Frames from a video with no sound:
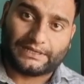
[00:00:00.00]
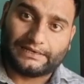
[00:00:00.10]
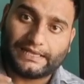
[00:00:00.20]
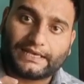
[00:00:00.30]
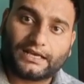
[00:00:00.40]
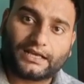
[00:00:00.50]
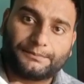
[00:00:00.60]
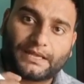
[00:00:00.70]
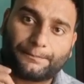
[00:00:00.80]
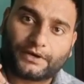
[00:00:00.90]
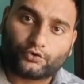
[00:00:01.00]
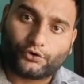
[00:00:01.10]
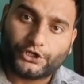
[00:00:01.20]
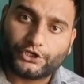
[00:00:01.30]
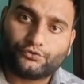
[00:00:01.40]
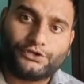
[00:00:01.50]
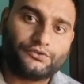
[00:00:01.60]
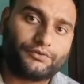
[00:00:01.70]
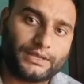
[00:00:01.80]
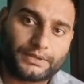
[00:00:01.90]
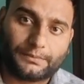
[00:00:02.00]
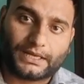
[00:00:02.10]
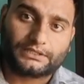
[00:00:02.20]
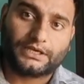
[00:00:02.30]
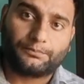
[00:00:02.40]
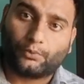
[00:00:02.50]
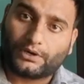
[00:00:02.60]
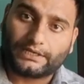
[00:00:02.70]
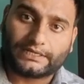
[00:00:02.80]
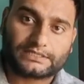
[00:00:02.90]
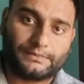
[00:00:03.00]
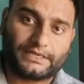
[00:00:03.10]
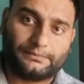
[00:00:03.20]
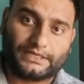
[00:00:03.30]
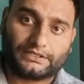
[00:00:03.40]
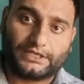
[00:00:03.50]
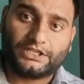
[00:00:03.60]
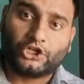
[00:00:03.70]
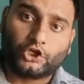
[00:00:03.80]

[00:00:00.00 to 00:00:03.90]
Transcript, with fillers: लेकिन अगर हम यहाँ पर 2025 की बात करें बोलन रन के समय की बात करें